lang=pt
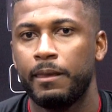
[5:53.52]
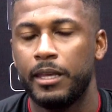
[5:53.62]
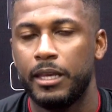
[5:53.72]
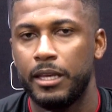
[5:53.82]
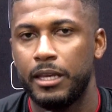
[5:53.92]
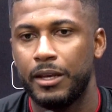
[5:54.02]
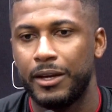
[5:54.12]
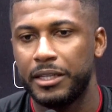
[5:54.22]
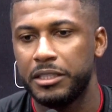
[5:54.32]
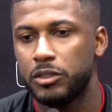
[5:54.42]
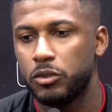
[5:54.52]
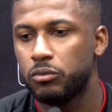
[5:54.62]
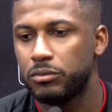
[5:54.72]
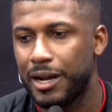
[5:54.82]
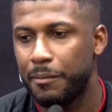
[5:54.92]
E acredito que com
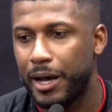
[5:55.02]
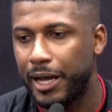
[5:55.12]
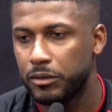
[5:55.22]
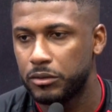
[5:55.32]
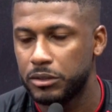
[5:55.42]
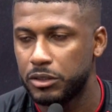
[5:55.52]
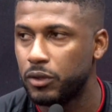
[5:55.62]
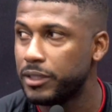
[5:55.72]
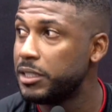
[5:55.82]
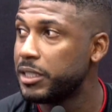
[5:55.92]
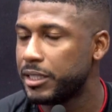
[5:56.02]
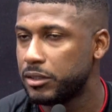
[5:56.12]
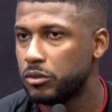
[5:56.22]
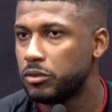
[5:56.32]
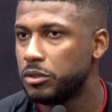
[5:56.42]
o trabalho e com a
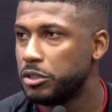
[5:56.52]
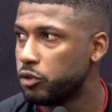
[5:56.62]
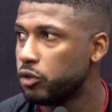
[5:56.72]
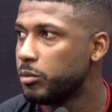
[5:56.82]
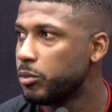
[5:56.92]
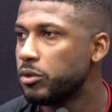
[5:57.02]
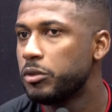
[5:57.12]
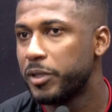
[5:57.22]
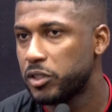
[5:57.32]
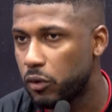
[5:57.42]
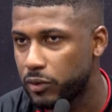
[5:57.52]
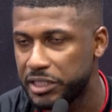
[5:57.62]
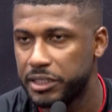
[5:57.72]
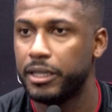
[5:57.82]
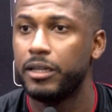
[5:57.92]
dedicação do, de todo mundo, do pessoal que está
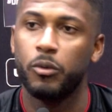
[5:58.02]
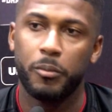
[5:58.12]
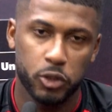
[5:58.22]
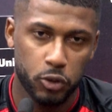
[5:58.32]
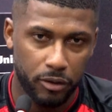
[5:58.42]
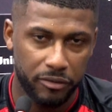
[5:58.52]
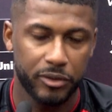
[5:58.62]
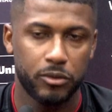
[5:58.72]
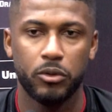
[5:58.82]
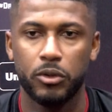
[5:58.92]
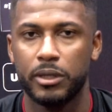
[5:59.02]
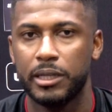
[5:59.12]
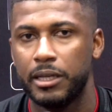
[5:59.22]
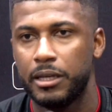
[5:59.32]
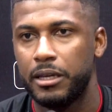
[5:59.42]
chegando, do pessoal que ficou,
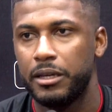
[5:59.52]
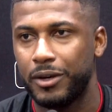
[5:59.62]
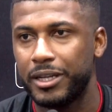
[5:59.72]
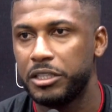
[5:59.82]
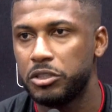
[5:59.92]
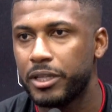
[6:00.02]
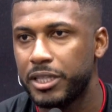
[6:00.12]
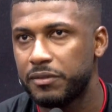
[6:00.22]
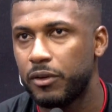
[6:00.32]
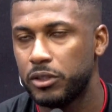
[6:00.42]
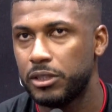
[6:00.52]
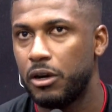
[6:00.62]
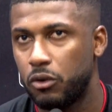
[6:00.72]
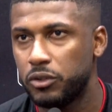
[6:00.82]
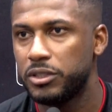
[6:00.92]
eu acredito que a gente vai
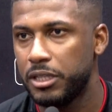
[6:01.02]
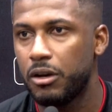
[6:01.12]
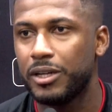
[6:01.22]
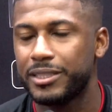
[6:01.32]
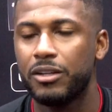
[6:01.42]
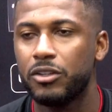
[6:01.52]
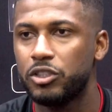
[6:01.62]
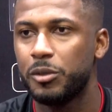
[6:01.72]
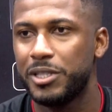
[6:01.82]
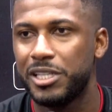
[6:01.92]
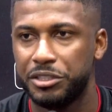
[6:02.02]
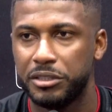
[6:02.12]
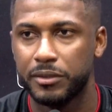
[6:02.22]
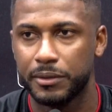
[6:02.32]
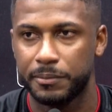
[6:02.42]
conseguir alcançar nossos objetivos.